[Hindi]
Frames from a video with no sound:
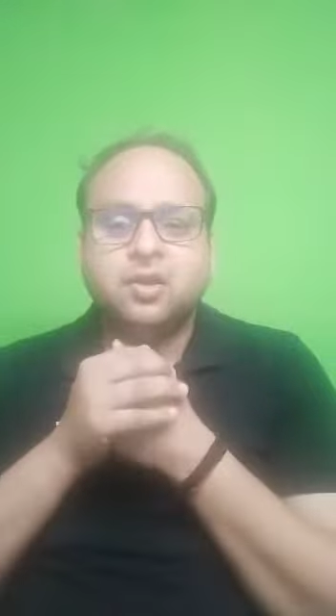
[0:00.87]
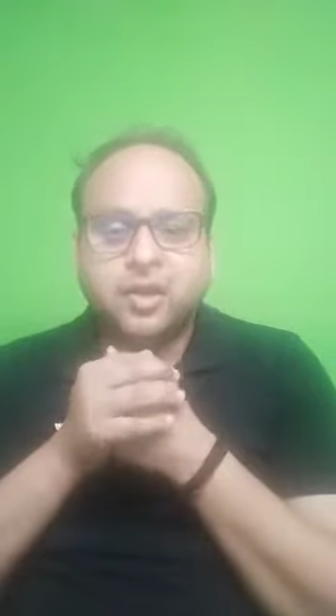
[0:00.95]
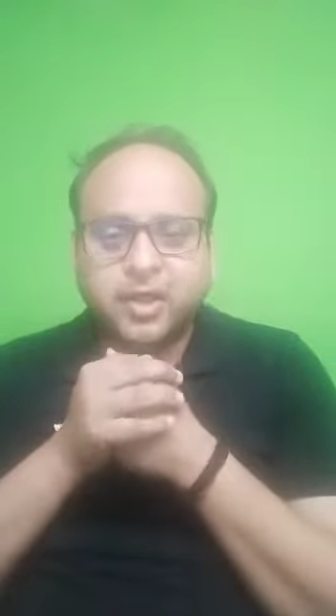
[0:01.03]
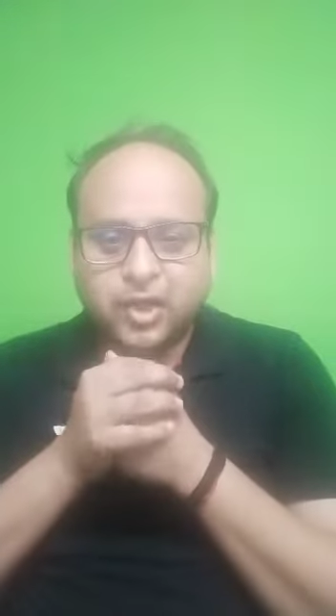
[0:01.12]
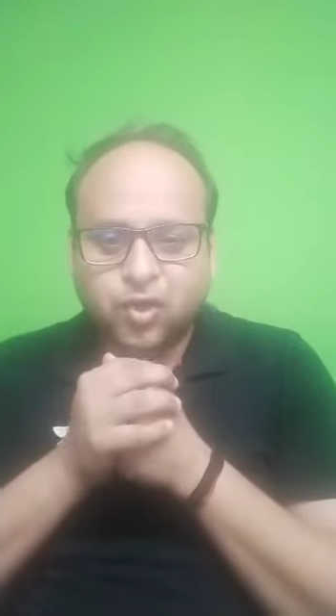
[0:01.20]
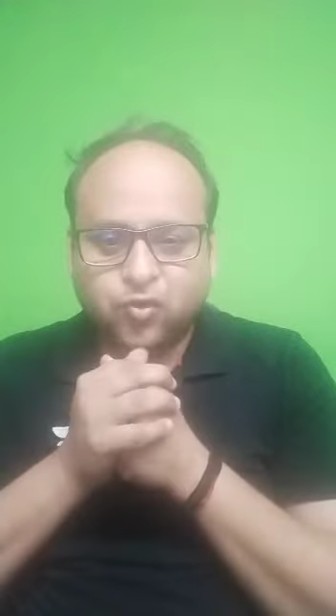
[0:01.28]

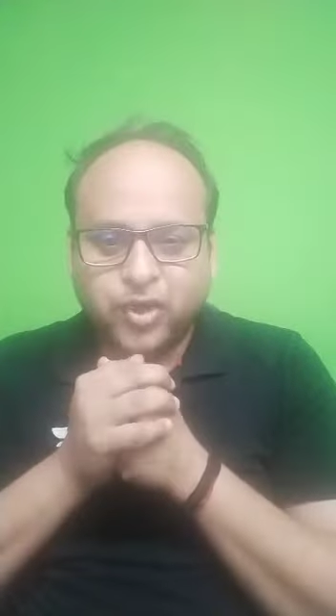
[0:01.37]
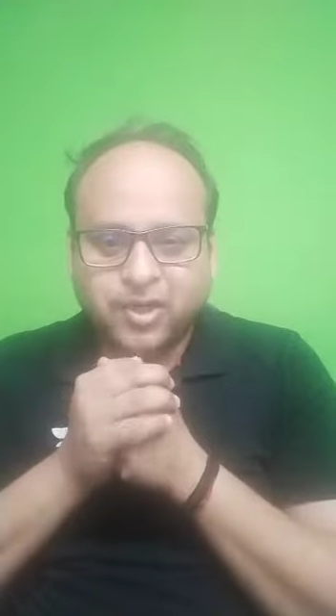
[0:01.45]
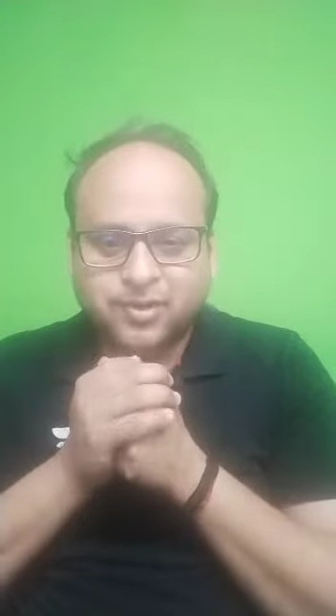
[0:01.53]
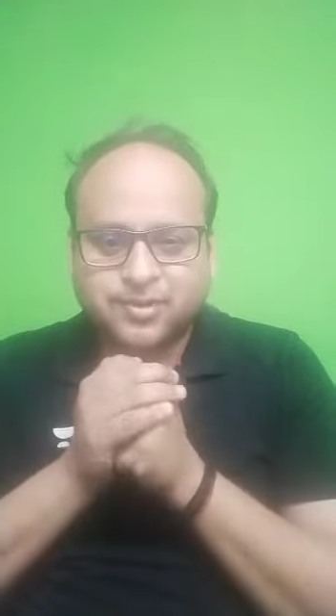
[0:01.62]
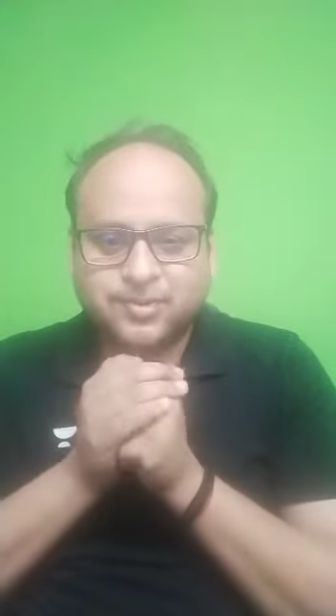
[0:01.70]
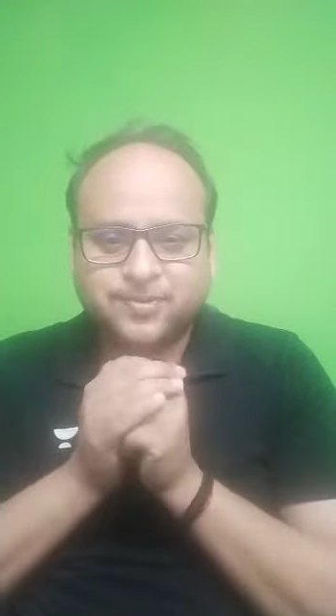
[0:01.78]
हेलो
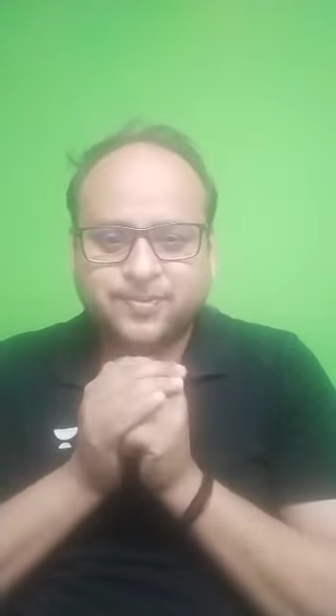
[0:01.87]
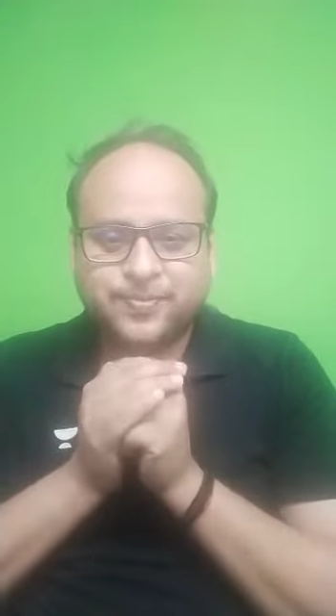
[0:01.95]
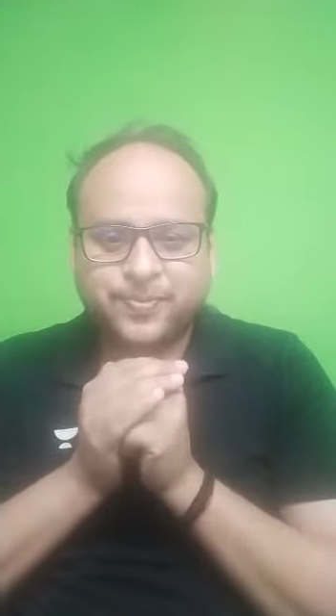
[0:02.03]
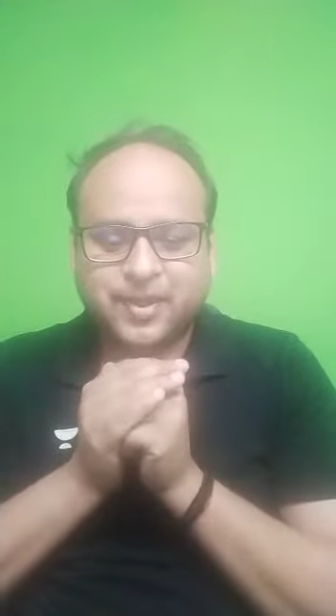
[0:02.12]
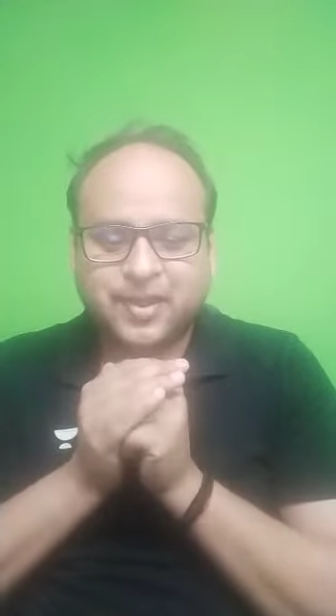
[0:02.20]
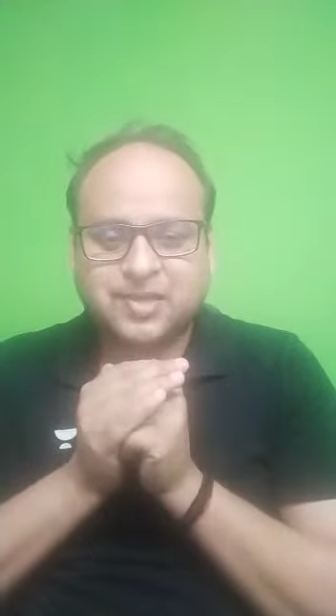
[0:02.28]
फ्रेंड्स
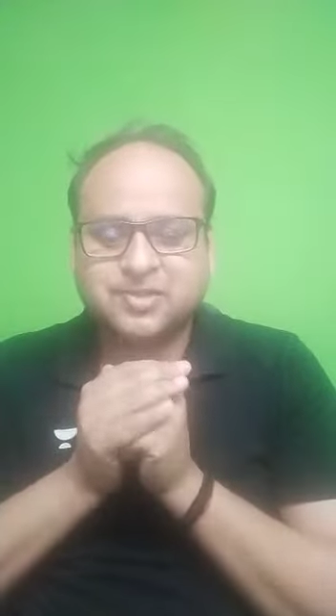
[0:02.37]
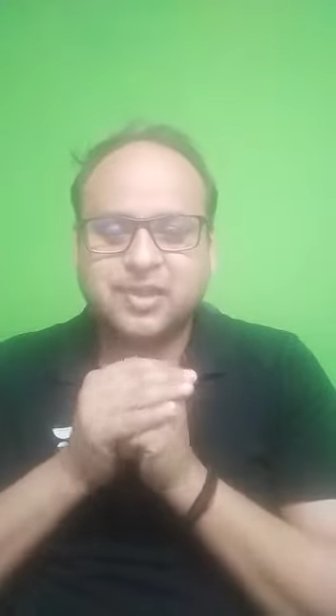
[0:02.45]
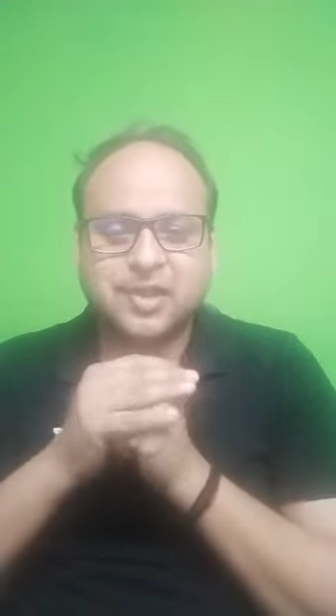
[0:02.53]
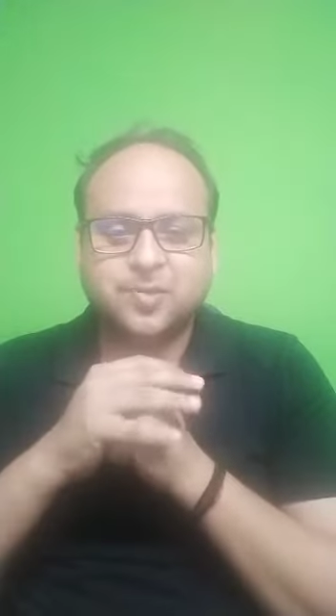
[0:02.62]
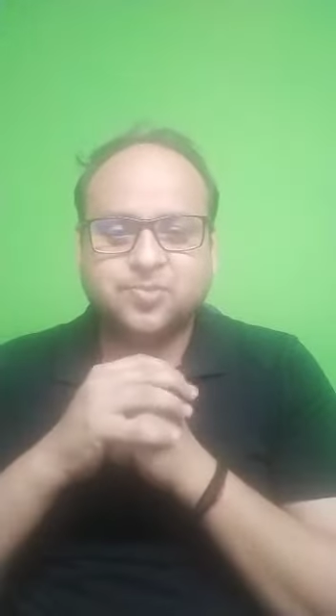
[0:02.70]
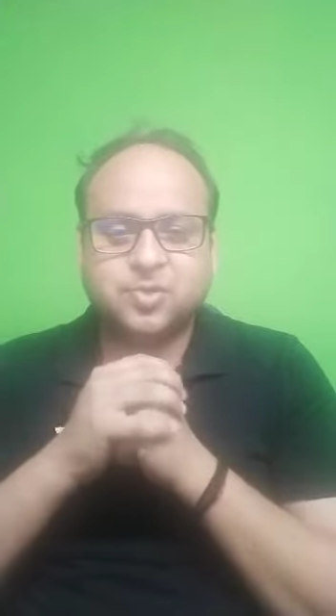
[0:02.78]
कैसे
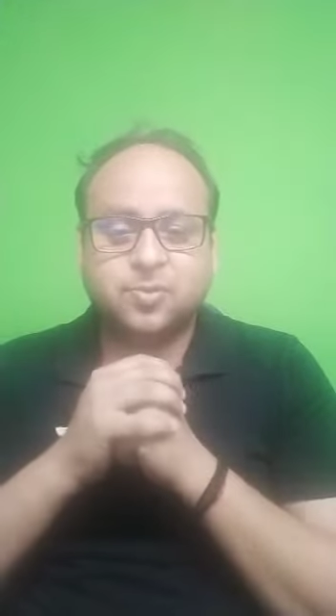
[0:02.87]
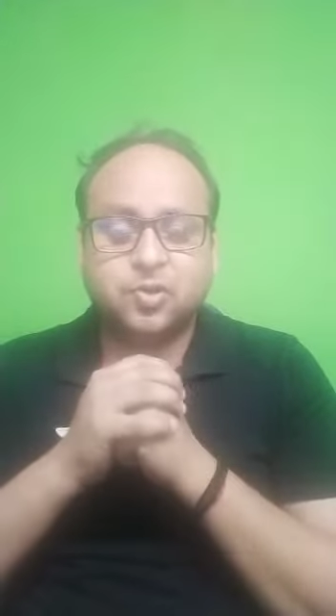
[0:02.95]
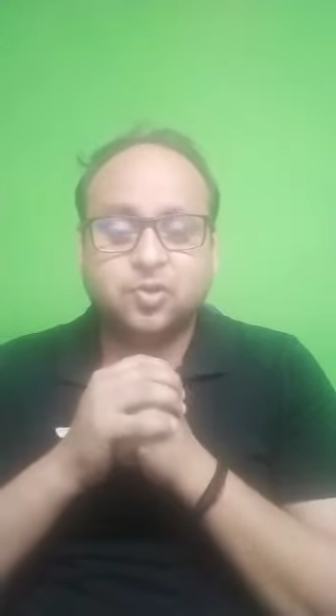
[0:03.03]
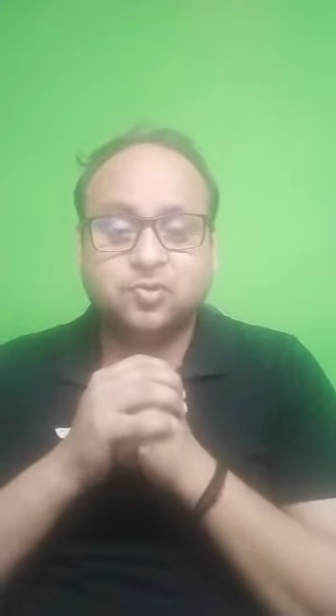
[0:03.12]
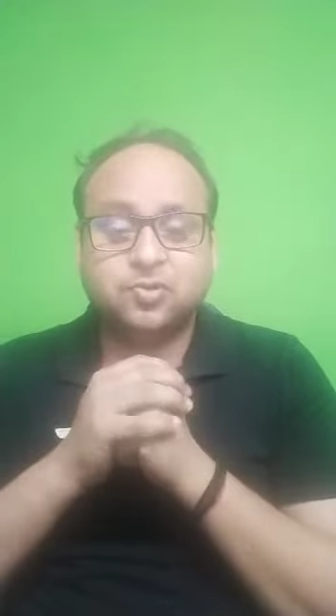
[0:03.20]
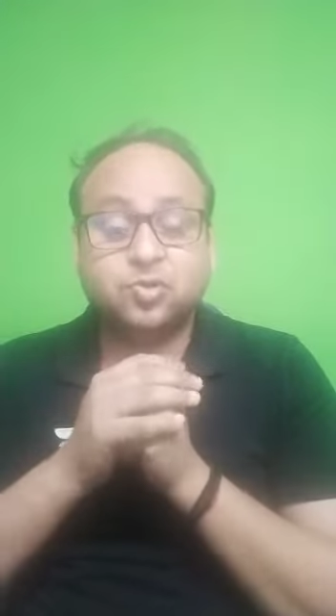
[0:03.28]
हैं आप सभी
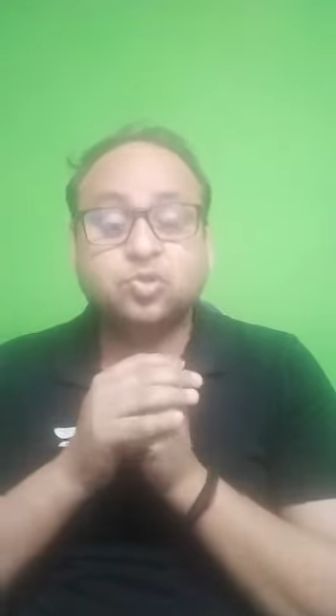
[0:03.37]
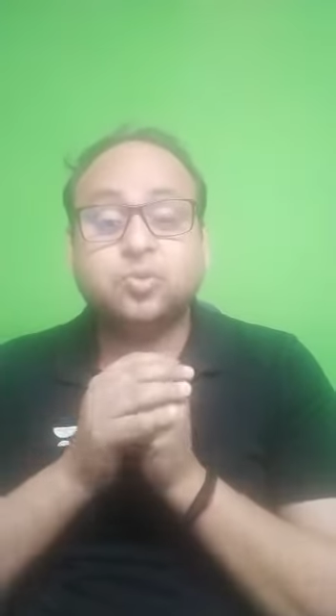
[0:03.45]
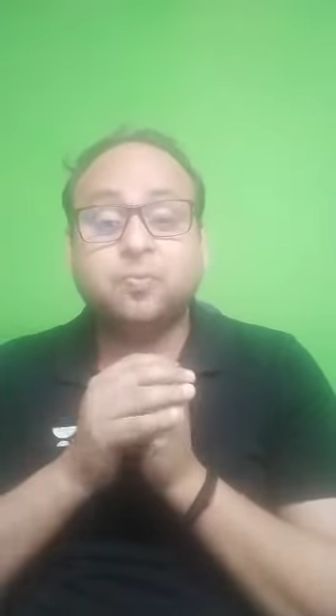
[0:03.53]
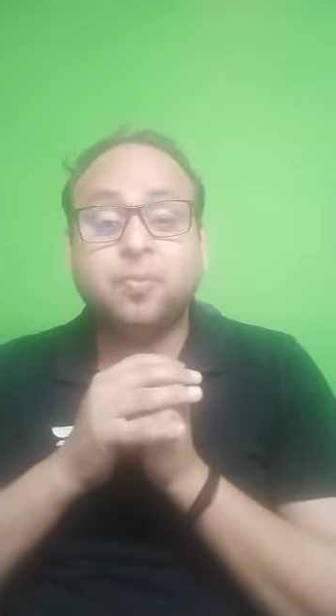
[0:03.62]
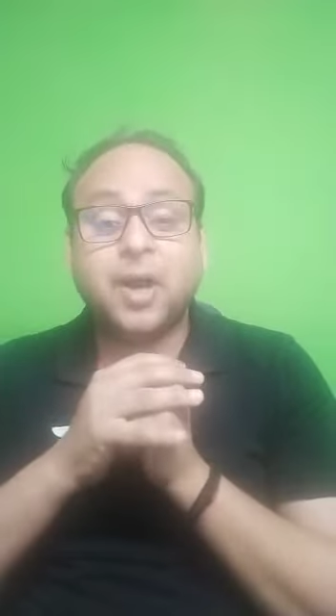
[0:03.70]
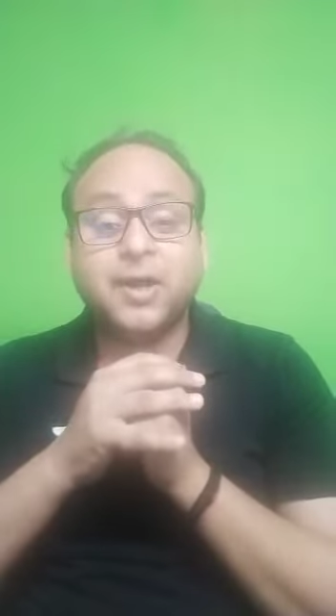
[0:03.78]
लोग दोस्तों
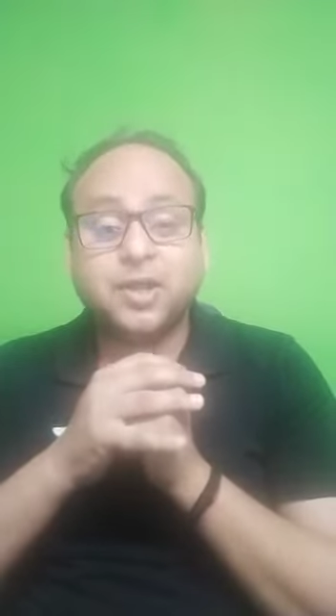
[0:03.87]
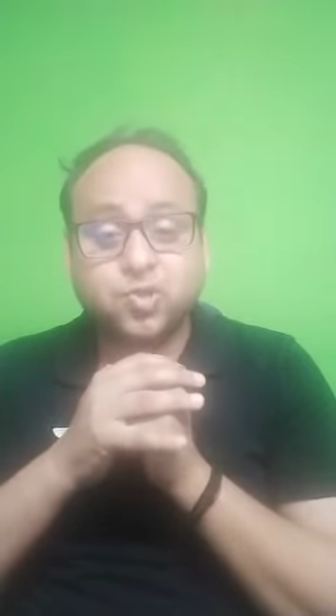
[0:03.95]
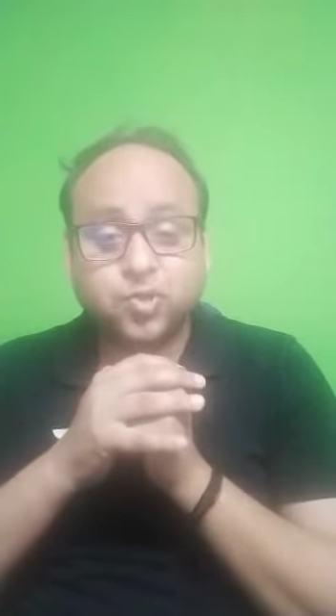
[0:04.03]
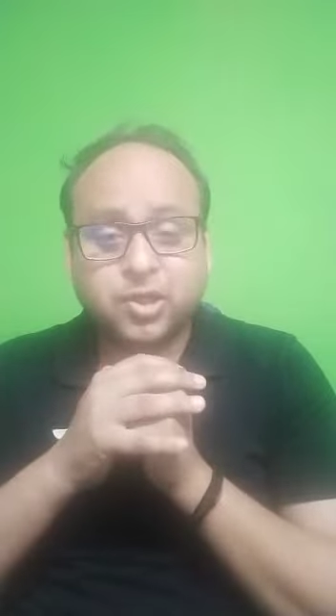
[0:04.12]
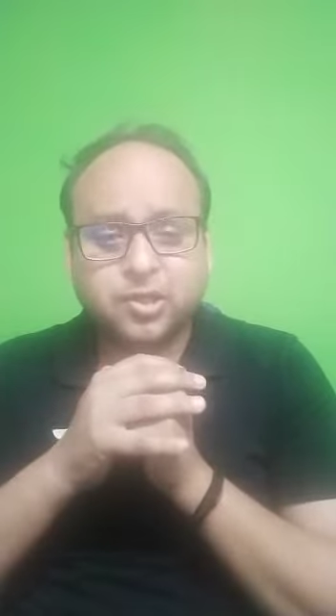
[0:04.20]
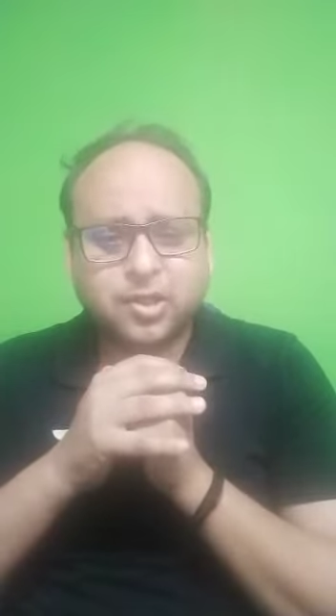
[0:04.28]
12
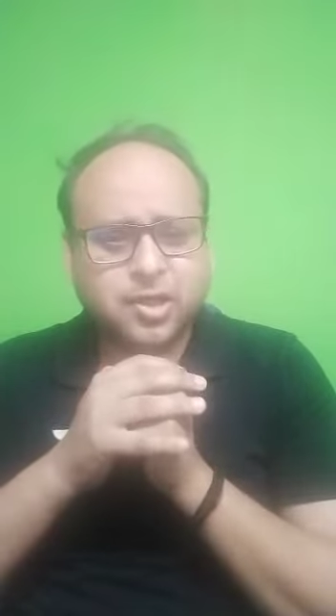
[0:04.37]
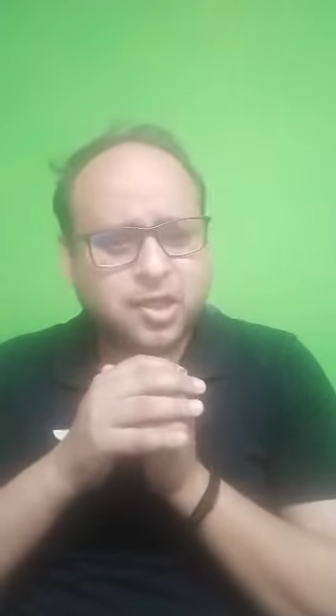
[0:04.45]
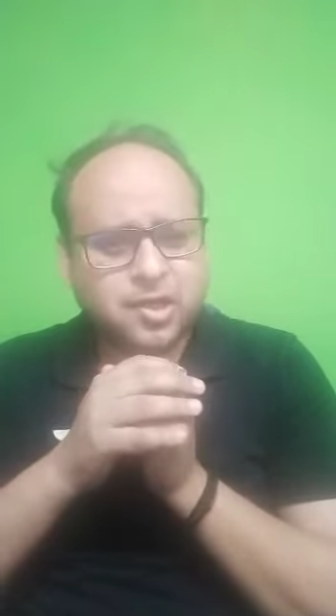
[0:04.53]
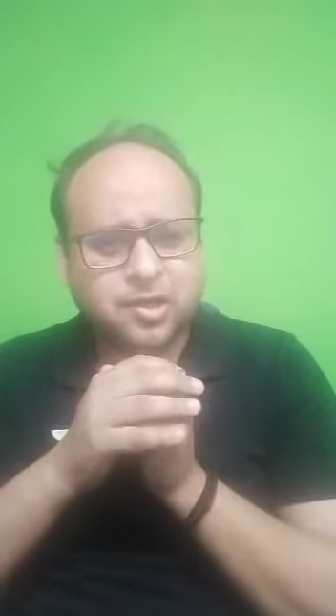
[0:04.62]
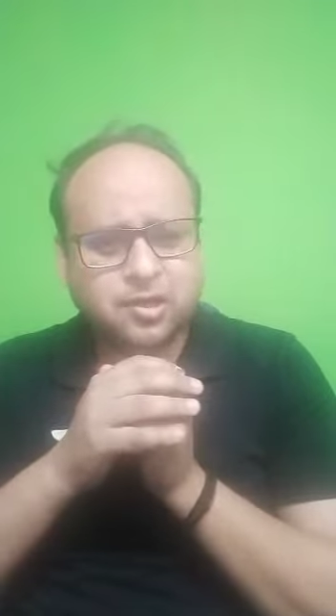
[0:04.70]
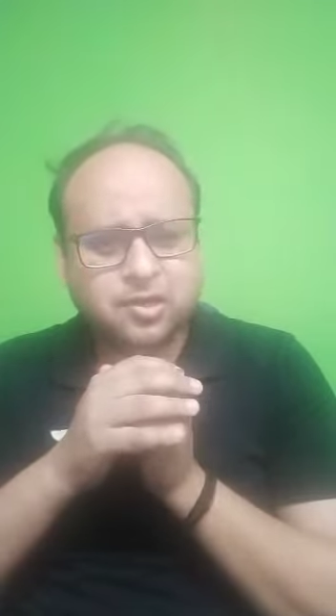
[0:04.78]
जून की तैयारी